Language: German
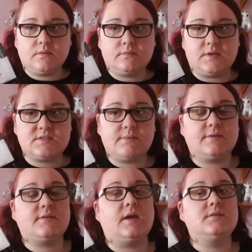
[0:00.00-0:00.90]
Das war
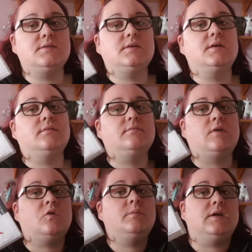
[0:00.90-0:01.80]
das Einzige,
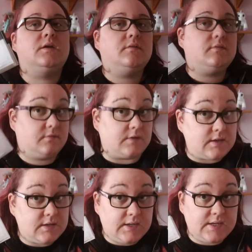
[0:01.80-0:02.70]
warum ich zu
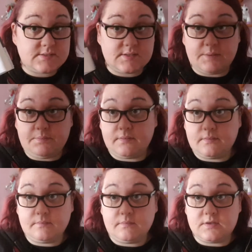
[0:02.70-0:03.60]
Ende gelesen habe.
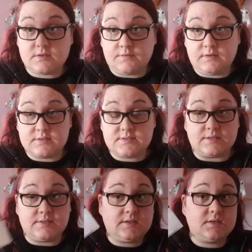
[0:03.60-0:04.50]
Ist auch wieder sehr
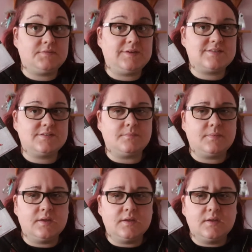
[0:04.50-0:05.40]
dick gewesen.
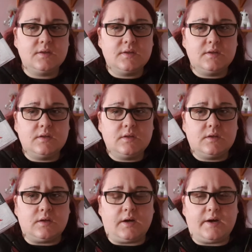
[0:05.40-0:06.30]

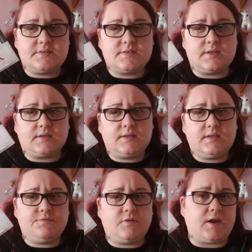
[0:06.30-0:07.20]
Oh, es ist nicht halt
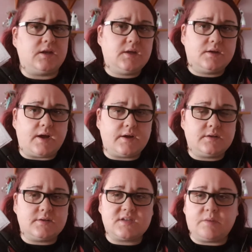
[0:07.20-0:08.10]
richtig
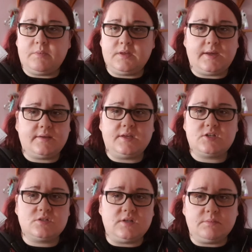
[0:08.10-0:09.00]
vorangegangen. Das hat mich echt
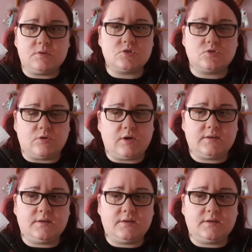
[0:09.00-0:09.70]
extrem gestört.